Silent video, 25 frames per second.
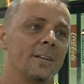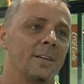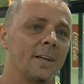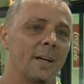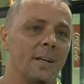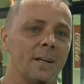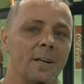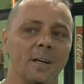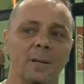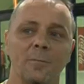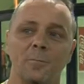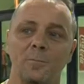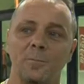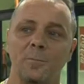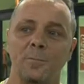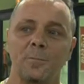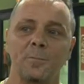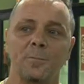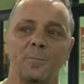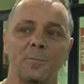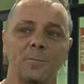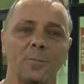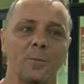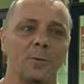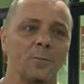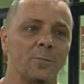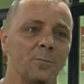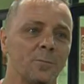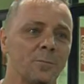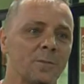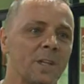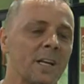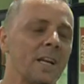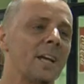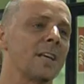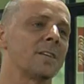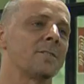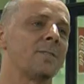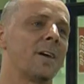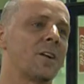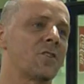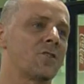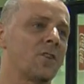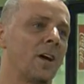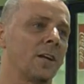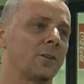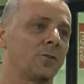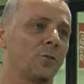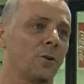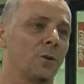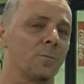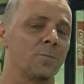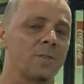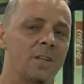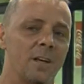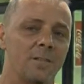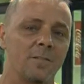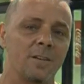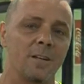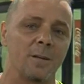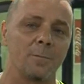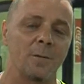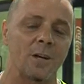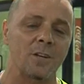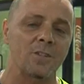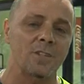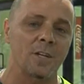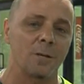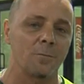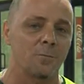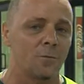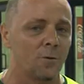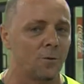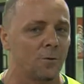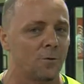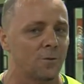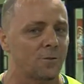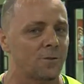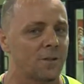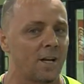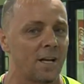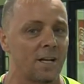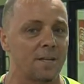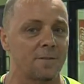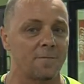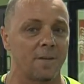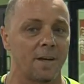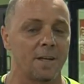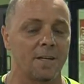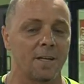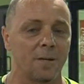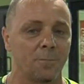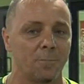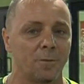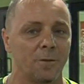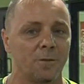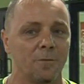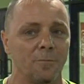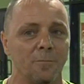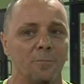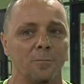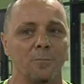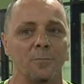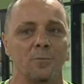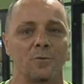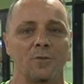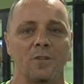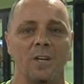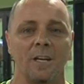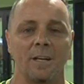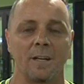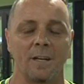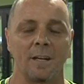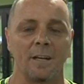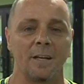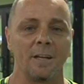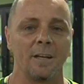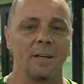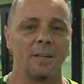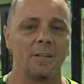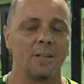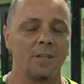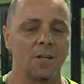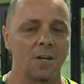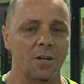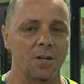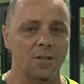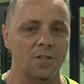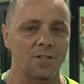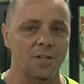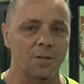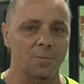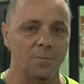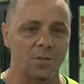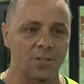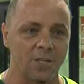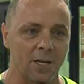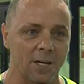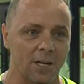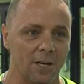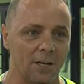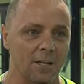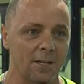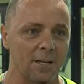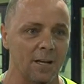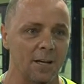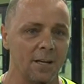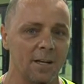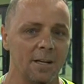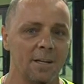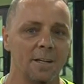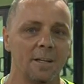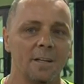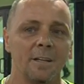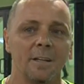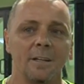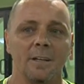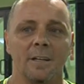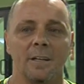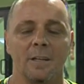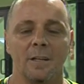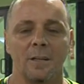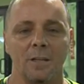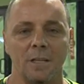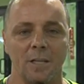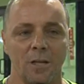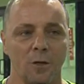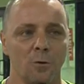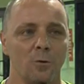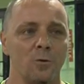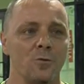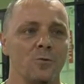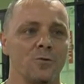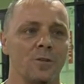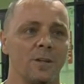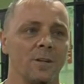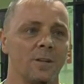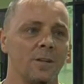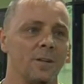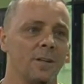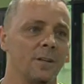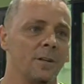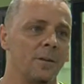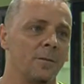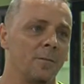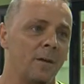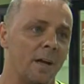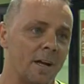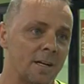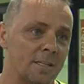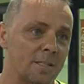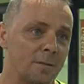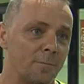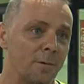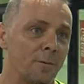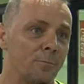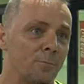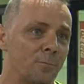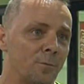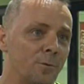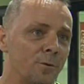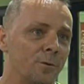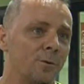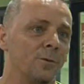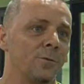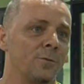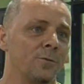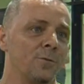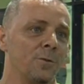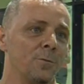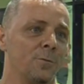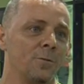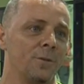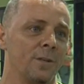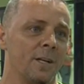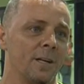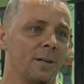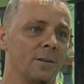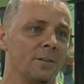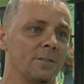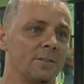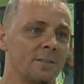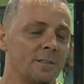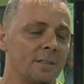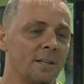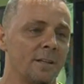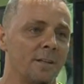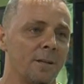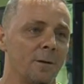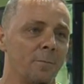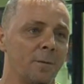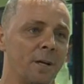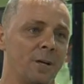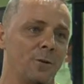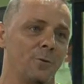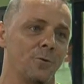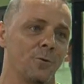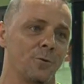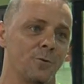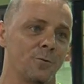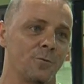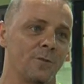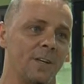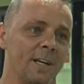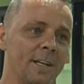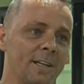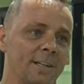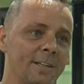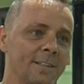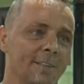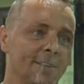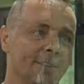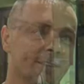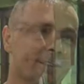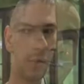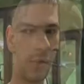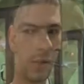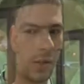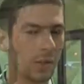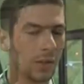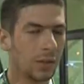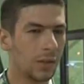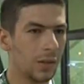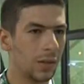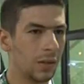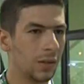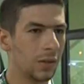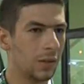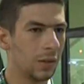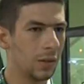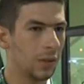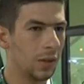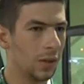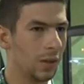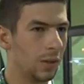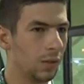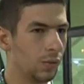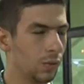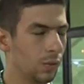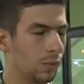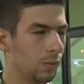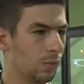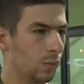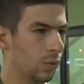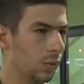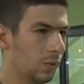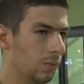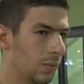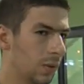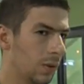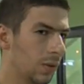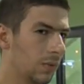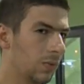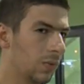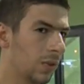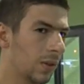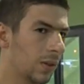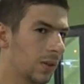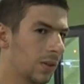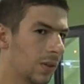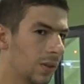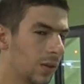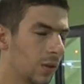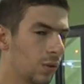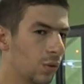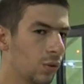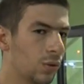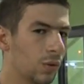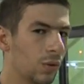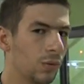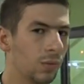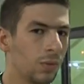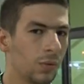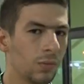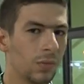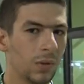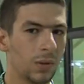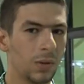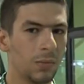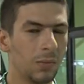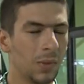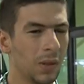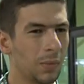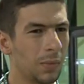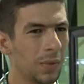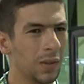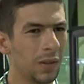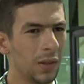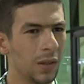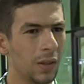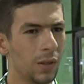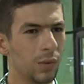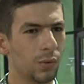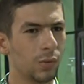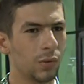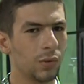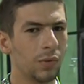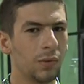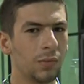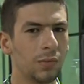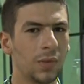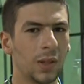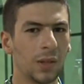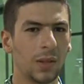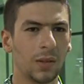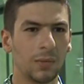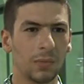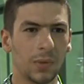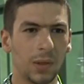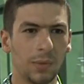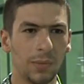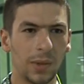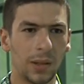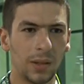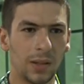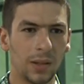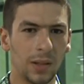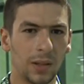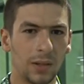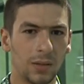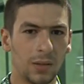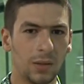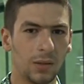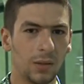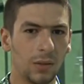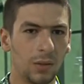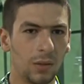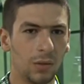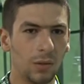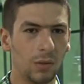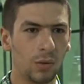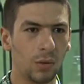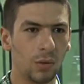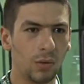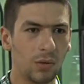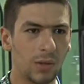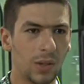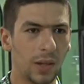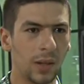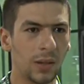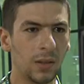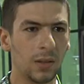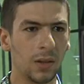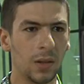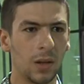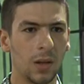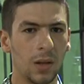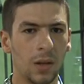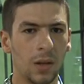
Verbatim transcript: Yani transfer şart diyorum. Sevgili başkanım ne olur transfer yapın bu şehire yakışır bir şekilde. İyi oyuncuları her zaman bu tribünlere sırada bekliyoruz yani. Fazla iyi bulmadım, fazla da kötü bulmadım ama iyi buldum. Takımda beklenti yüksek.